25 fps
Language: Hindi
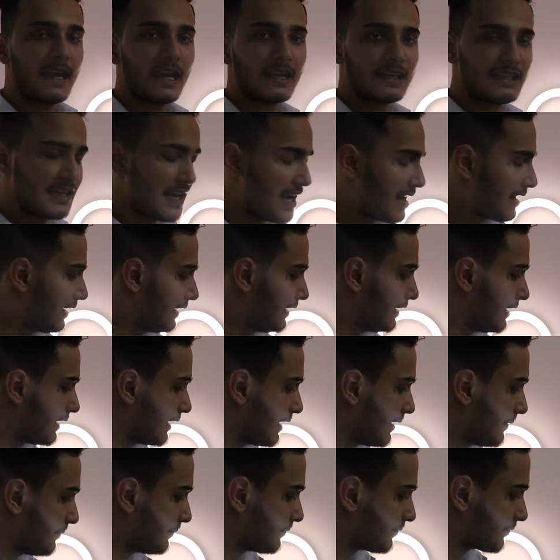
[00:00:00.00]
एक ये
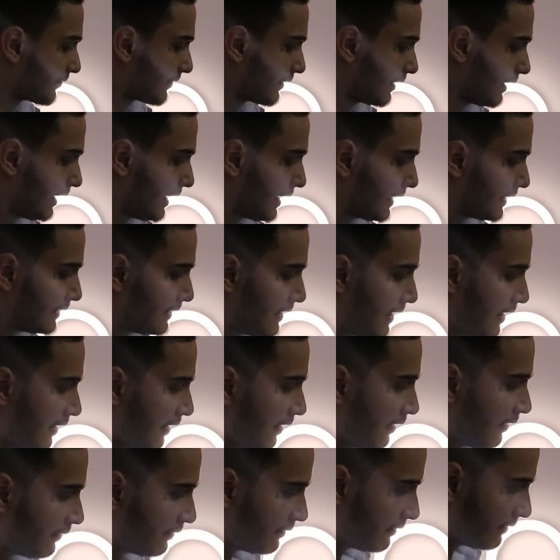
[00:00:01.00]
कलर है एक ये
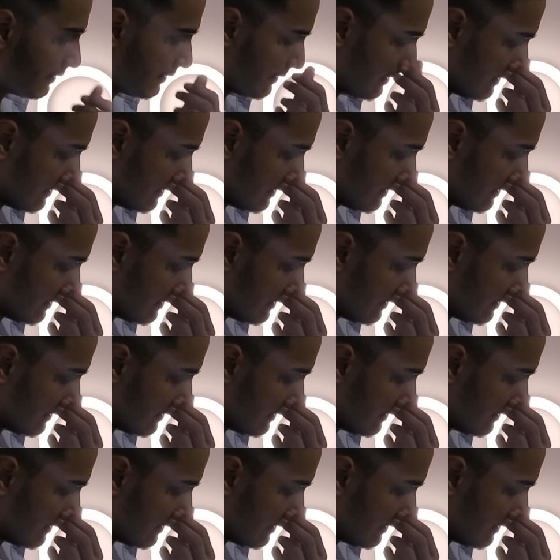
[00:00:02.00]
है